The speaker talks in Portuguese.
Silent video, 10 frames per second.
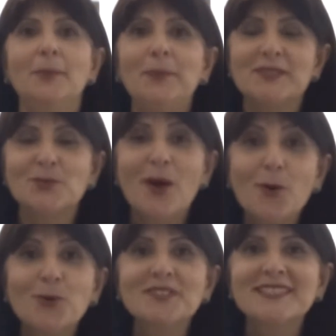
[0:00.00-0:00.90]
Pessoal,
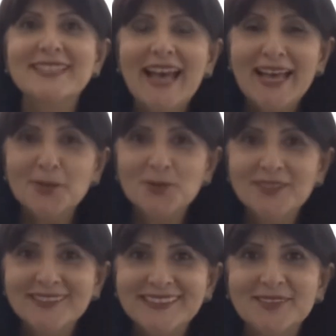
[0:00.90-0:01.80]
gostaram?
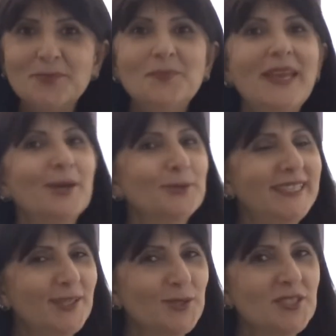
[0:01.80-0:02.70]
Meu
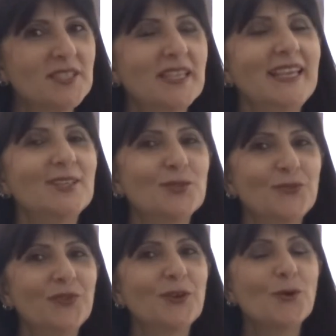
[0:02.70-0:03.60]
Deus, isso
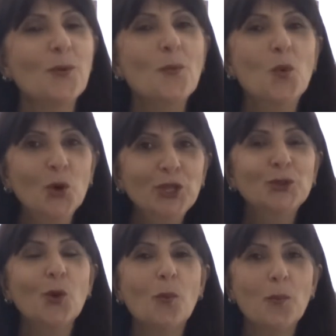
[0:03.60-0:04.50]
ficou
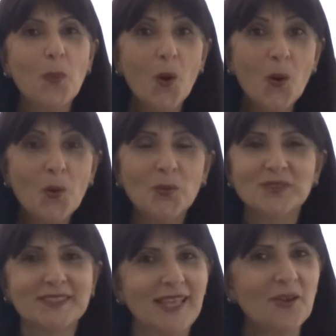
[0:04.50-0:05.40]
muito bom.
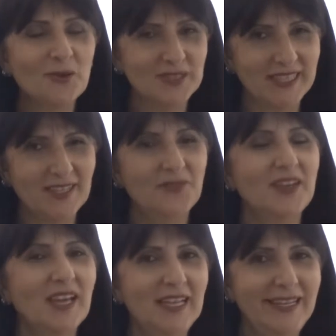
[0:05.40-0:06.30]
Sem contar que
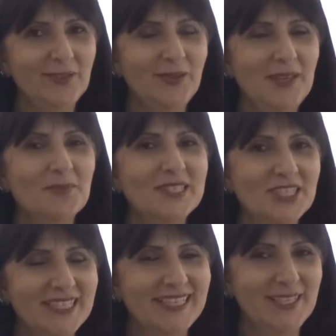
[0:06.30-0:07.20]
fica lindo, hein?
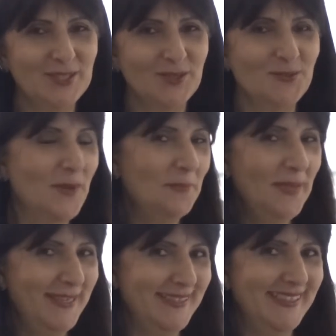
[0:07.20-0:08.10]
Imagina isso numa
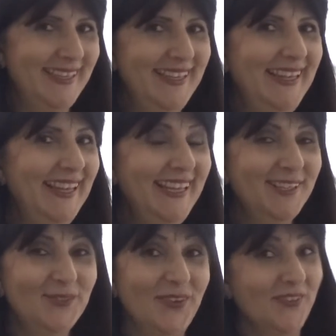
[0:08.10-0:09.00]
mesa, que
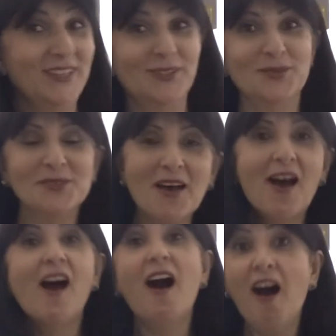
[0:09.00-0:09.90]
lindo. Vai ficar todo mundo...
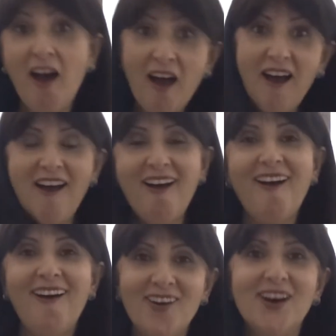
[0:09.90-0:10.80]

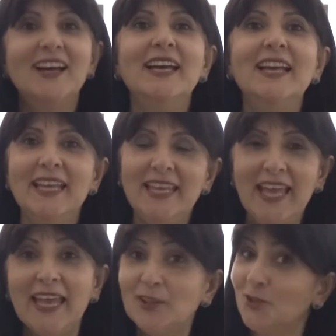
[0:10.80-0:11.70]
Oh! E
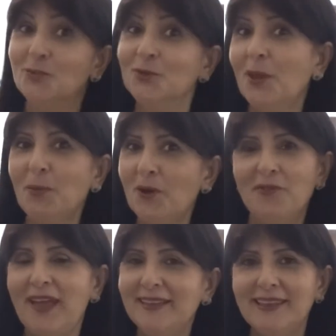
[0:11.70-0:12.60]
aí todo mundo
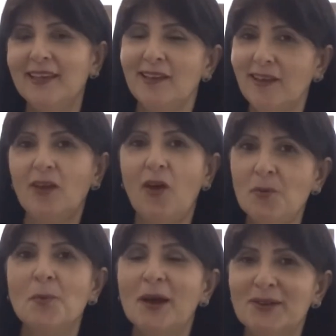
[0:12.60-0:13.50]
aproveita e
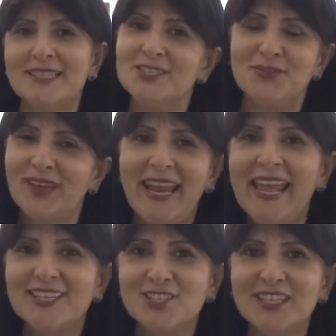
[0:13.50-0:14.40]
come uma coisa
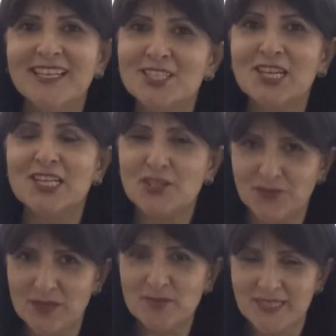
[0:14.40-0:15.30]
diferente, né, gente?
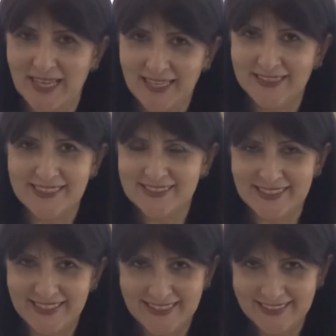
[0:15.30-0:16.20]
Vamos sair
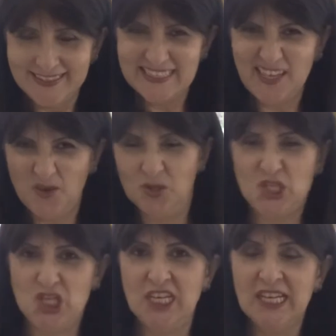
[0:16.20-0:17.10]
desse, dessa
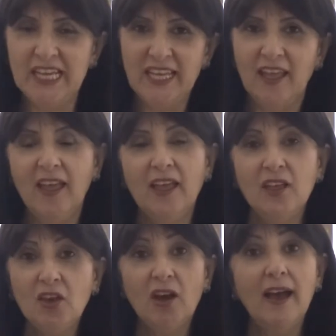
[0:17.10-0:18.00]
rotina aí?
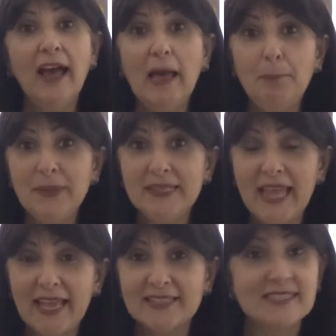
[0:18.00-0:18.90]
E ó,
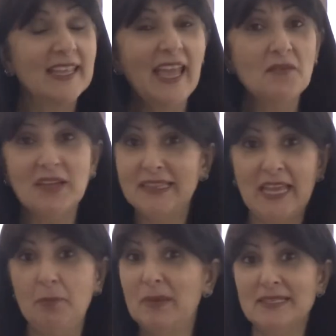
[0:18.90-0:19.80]
Rapidex, ninguém vai
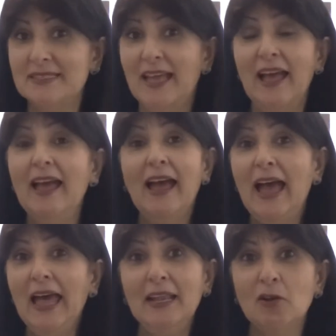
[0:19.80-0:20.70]
ter que passar
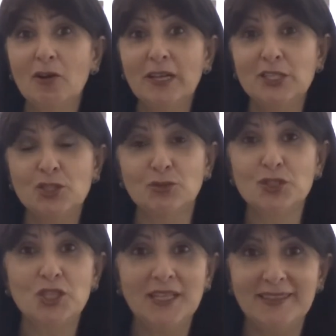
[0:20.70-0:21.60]
a noite, o
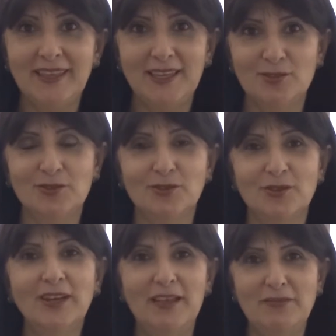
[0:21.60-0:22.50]
dia inteiro
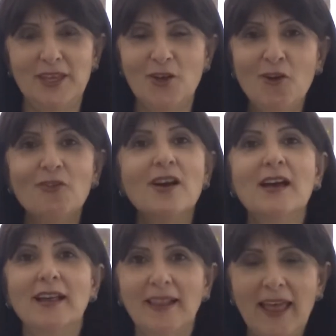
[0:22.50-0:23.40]
do Réveillon
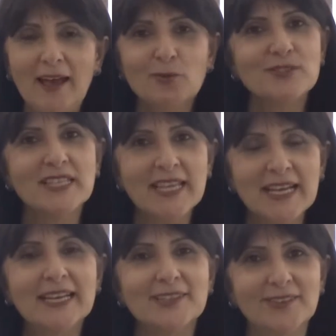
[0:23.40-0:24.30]
lá
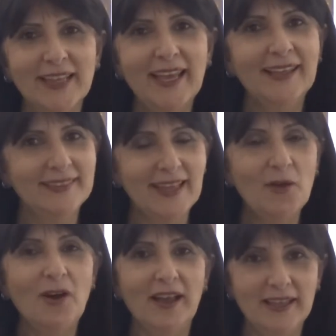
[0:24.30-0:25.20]
cozinhando, né? Então,
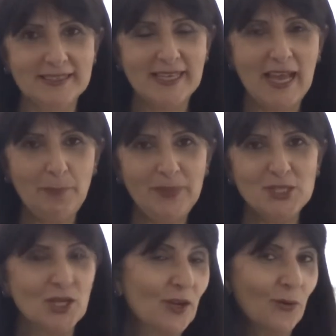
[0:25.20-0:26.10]
ó, esse é
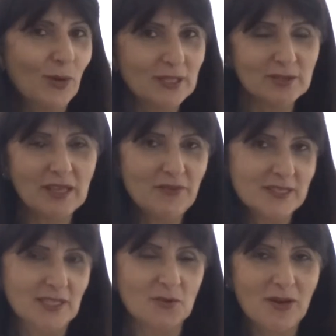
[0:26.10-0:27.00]
rapidinho. Enquanto tá
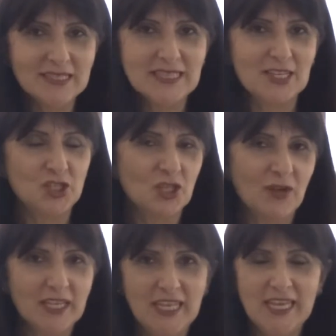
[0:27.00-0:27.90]
fazendo um assadinho
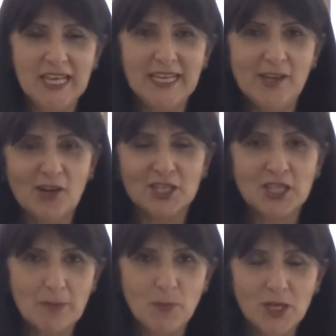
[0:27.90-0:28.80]
aqui e ali, ó,
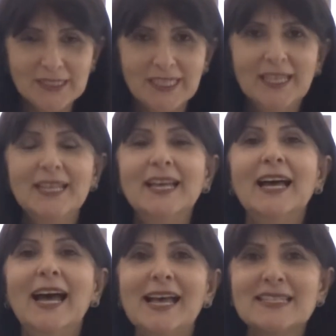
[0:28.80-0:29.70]
já bota
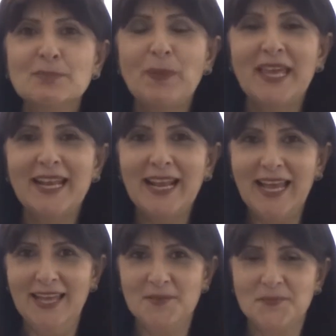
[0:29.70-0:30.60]
as peras
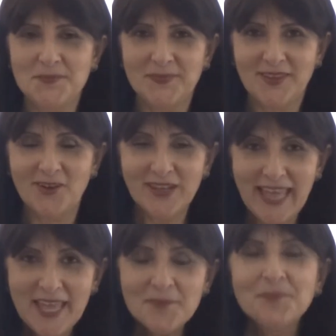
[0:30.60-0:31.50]
lá,
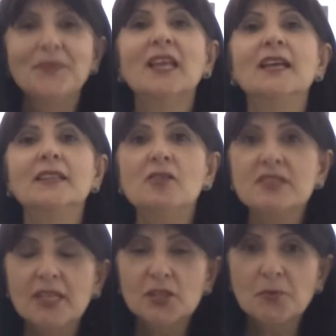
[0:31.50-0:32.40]
ok? Então,
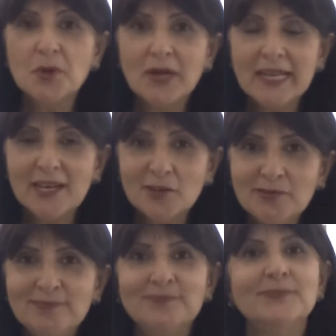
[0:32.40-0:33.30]
inscrito no meu
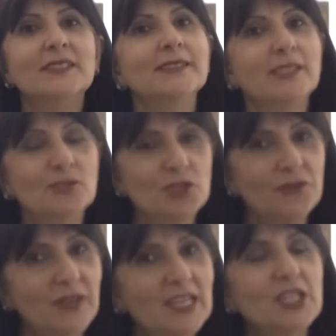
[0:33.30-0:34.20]
canal? Se não
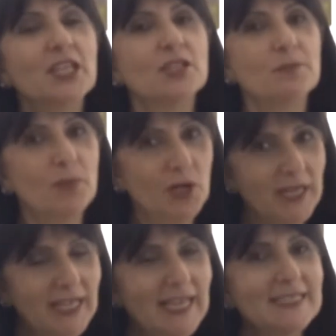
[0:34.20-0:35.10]
tiver, gente,
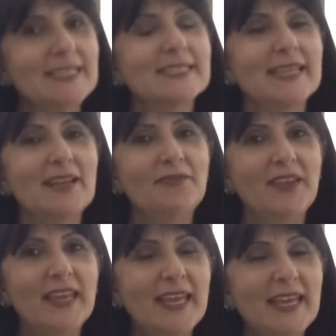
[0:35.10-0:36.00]
bora lá se
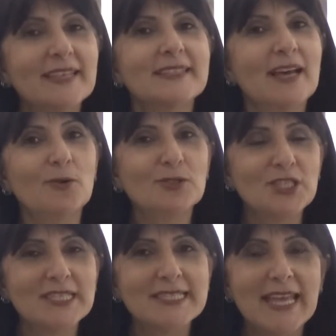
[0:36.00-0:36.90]
inscrever,
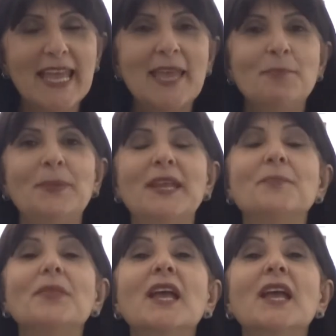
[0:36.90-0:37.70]
saúde sempre!